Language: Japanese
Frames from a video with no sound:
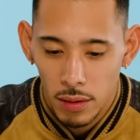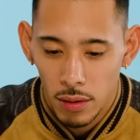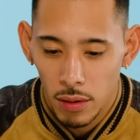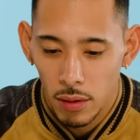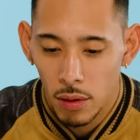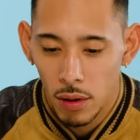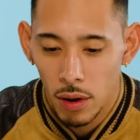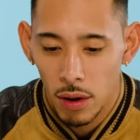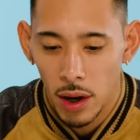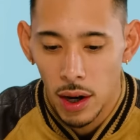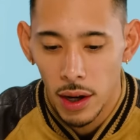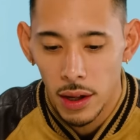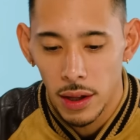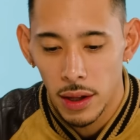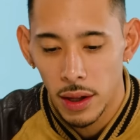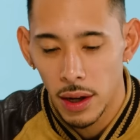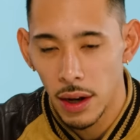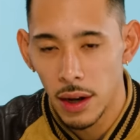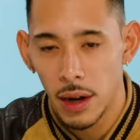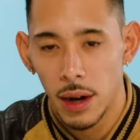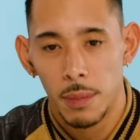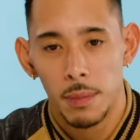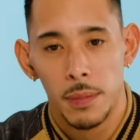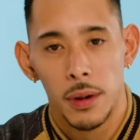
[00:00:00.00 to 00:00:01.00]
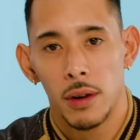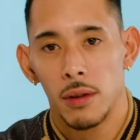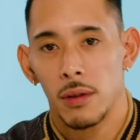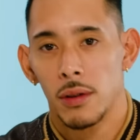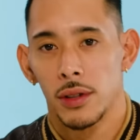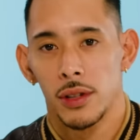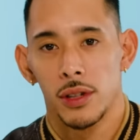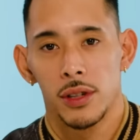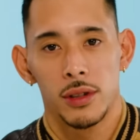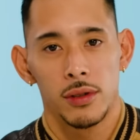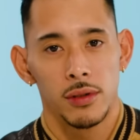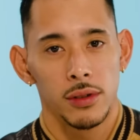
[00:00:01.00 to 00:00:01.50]
これを履いてないラッパーは
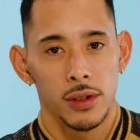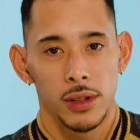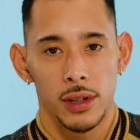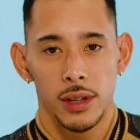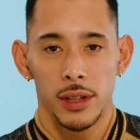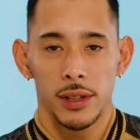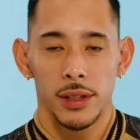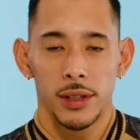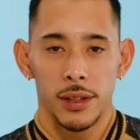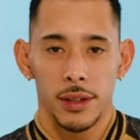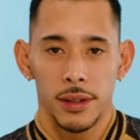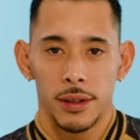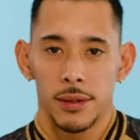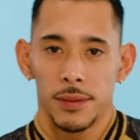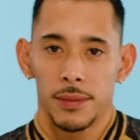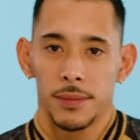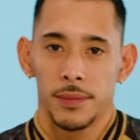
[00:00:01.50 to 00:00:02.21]
俺信用しないですね